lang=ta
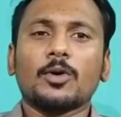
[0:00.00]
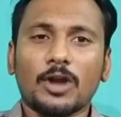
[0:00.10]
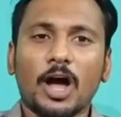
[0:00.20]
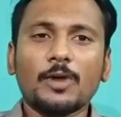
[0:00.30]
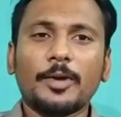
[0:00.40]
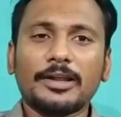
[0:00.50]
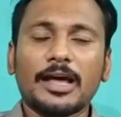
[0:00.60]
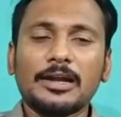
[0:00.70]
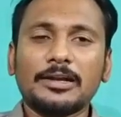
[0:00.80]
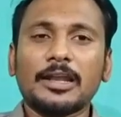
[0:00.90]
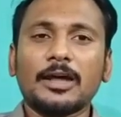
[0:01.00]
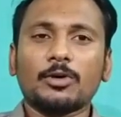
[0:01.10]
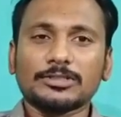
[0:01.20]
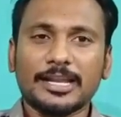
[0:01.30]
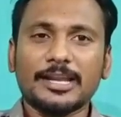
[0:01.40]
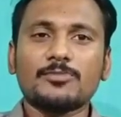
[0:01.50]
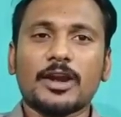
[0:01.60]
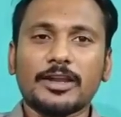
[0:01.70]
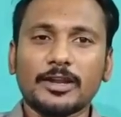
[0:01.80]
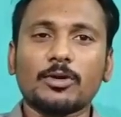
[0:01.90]
ஒரு ஆகுமெண்ட் ரியாலிட்டியில் ஒரு ஸ்க்ரீன்
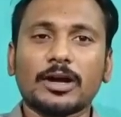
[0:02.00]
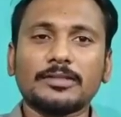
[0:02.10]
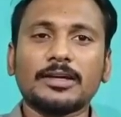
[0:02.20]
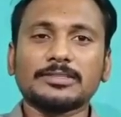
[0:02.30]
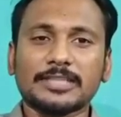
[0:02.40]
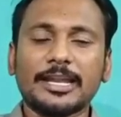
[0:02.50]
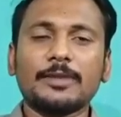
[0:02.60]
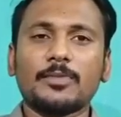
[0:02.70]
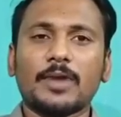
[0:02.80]
முன்னாடி நீங்கள் உட்காந்து அந்த ஸ்க்ரீன்